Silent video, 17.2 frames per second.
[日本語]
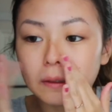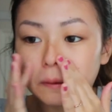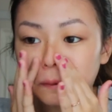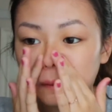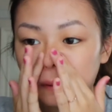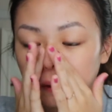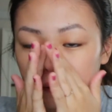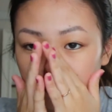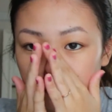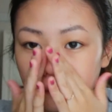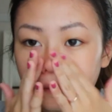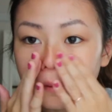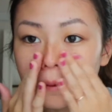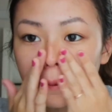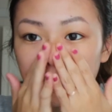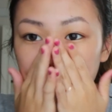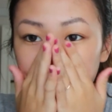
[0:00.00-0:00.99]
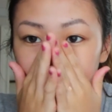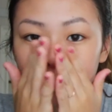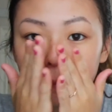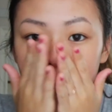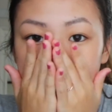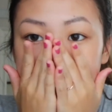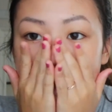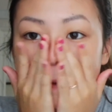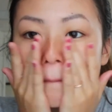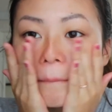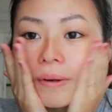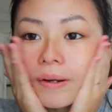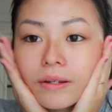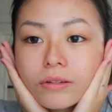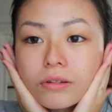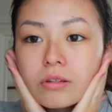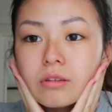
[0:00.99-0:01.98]
てるんだけどやっ
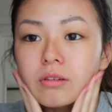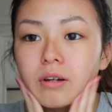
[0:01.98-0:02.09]
ぱりちょっ